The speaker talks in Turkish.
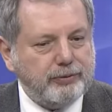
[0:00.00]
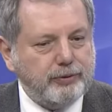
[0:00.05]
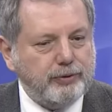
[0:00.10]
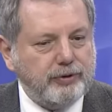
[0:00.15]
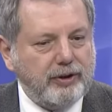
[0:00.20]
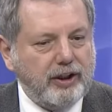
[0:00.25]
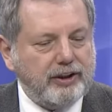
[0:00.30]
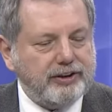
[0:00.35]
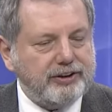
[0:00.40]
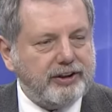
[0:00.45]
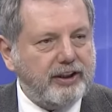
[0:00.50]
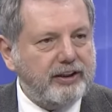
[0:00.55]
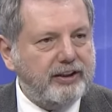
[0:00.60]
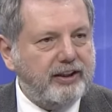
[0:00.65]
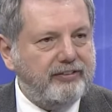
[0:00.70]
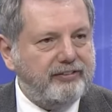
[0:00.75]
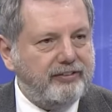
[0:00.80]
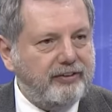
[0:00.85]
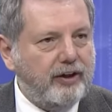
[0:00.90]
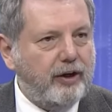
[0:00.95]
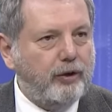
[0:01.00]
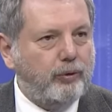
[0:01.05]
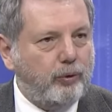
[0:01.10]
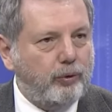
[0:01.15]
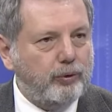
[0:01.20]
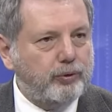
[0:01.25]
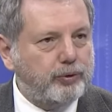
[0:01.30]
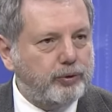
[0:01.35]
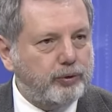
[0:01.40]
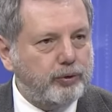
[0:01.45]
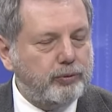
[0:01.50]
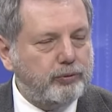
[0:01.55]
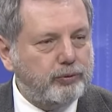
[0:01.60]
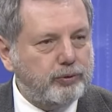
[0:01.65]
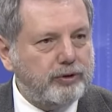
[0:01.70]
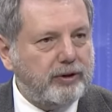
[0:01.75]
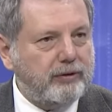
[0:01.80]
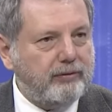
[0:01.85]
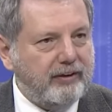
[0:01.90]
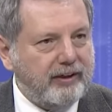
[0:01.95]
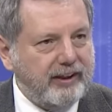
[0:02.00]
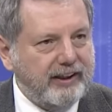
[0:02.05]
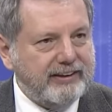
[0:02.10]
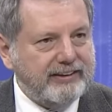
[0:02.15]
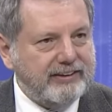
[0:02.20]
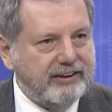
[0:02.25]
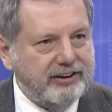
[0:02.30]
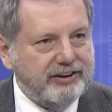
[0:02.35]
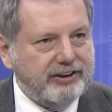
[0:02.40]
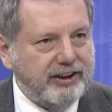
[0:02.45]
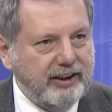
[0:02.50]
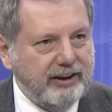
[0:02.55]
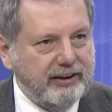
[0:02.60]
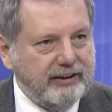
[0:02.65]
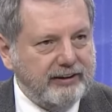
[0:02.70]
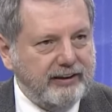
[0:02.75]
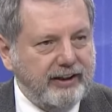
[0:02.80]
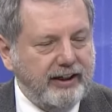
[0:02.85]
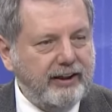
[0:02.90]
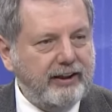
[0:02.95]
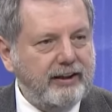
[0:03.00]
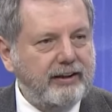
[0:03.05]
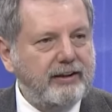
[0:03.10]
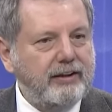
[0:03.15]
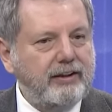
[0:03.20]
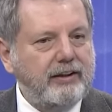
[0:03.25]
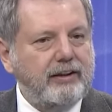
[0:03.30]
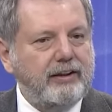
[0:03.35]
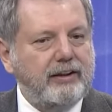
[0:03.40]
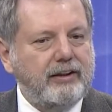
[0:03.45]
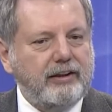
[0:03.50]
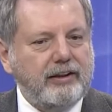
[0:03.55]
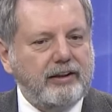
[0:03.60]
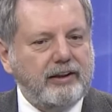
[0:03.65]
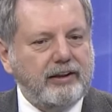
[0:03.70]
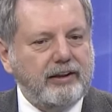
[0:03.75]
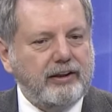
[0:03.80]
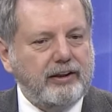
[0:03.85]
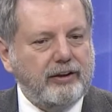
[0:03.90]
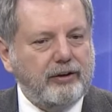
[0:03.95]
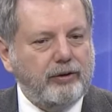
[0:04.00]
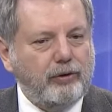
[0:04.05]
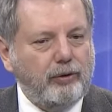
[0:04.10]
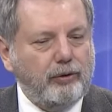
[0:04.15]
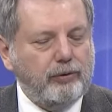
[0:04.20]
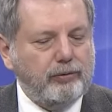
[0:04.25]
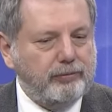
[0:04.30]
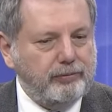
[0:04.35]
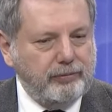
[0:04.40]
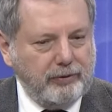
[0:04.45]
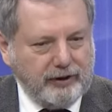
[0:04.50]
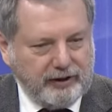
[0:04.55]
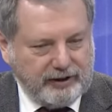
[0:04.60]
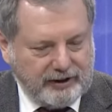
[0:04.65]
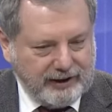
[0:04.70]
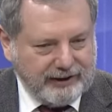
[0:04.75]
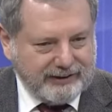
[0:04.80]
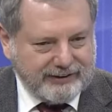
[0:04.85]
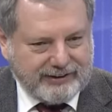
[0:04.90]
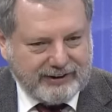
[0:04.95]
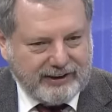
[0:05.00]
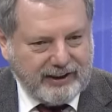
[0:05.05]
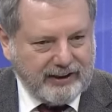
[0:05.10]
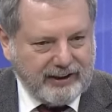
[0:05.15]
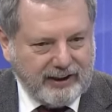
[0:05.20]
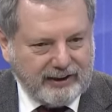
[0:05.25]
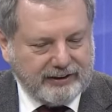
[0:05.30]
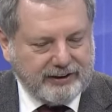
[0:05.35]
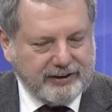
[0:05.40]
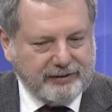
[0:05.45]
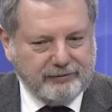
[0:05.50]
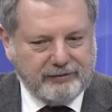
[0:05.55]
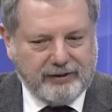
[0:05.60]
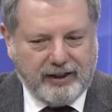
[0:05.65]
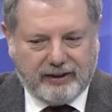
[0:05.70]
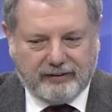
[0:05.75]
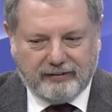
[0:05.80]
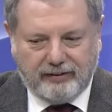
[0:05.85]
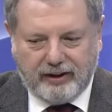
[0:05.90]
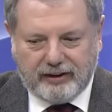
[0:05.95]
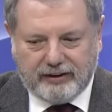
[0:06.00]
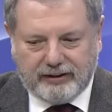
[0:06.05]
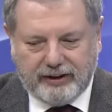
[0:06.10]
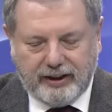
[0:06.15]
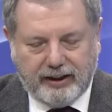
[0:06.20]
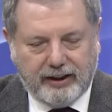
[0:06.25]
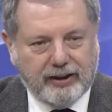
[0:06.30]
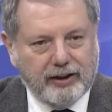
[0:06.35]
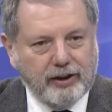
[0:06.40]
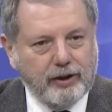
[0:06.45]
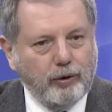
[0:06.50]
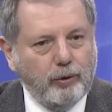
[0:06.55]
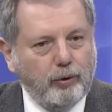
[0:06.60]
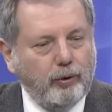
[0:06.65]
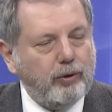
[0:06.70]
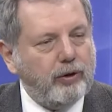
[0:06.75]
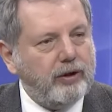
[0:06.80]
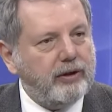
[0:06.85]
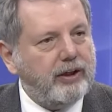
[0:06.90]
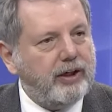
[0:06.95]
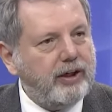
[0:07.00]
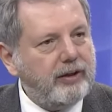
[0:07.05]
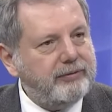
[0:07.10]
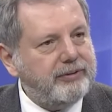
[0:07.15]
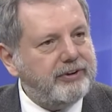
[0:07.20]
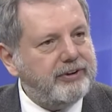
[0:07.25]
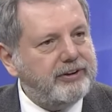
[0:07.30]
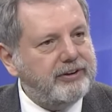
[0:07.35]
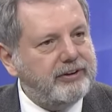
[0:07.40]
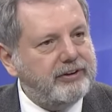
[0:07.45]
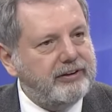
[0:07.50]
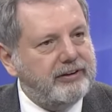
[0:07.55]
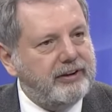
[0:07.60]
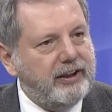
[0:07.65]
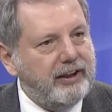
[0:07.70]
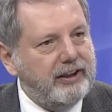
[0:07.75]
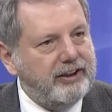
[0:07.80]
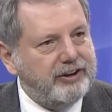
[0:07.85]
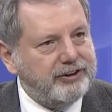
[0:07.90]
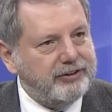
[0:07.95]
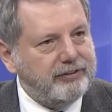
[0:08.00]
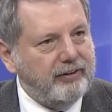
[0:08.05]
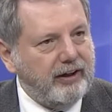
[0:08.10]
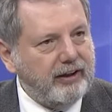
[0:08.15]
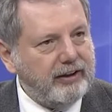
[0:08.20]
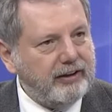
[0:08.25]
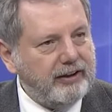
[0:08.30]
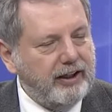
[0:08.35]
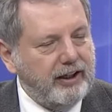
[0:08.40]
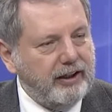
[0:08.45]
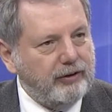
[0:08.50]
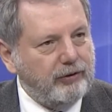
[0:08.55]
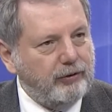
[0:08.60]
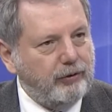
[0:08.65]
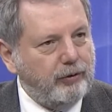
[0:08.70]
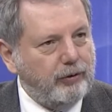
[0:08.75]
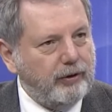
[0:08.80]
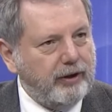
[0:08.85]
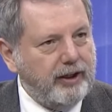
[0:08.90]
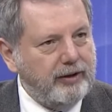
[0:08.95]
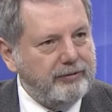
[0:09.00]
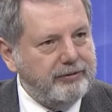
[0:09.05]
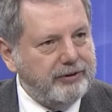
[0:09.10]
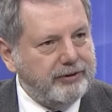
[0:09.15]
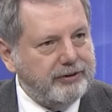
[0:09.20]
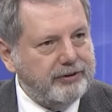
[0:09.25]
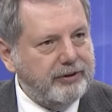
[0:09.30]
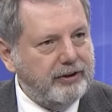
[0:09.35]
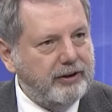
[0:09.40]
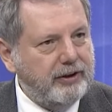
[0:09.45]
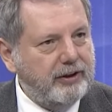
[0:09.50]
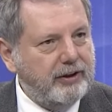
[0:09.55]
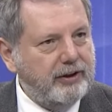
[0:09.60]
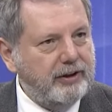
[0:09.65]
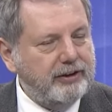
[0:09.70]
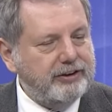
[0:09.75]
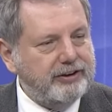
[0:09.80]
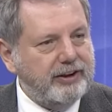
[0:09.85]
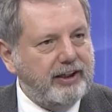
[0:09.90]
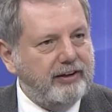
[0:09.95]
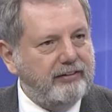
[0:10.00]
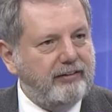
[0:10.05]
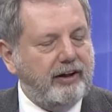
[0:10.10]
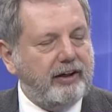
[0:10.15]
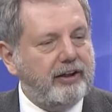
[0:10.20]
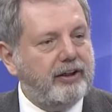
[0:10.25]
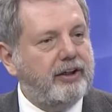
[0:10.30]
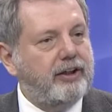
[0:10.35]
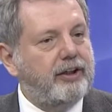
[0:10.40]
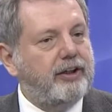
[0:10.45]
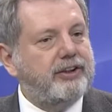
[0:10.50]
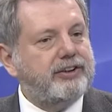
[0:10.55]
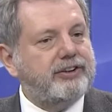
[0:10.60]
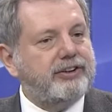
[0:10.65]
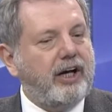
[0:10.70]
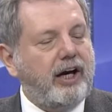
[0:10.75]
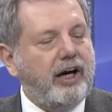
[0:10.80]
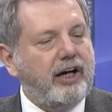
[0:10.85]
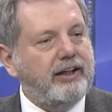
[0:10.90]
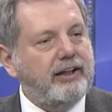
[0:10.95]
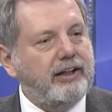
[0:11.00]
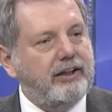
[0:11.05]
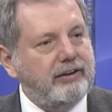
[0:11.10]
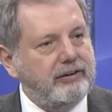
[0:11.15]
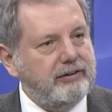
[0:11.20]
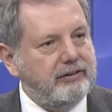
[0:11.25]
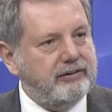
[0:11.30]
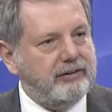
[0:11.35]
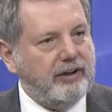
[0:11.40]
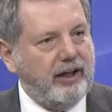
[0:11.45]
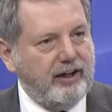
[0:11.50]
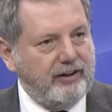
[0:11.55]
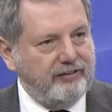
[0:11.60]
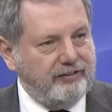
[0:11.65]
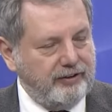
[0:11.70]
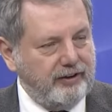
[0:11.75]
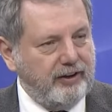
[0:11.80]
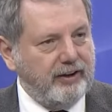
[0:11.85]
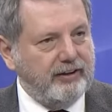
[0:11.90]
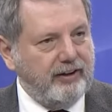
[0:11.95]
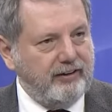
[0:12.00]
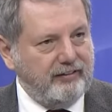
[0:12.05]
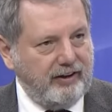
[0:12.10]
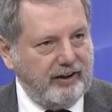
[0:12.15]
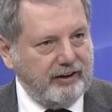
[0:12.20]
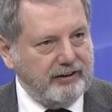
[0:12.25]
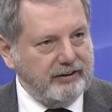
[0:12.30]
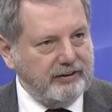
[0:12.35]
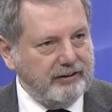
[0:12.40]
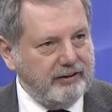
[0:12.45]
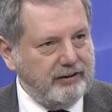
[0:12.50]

Büyükerşen'le falan konuştuğumuz zaman Eskişehir'de e, o etkilenen kimler var diye oralara bir geliş var. Yani hmm. oraya bir şey var. Sahil tarafına da var.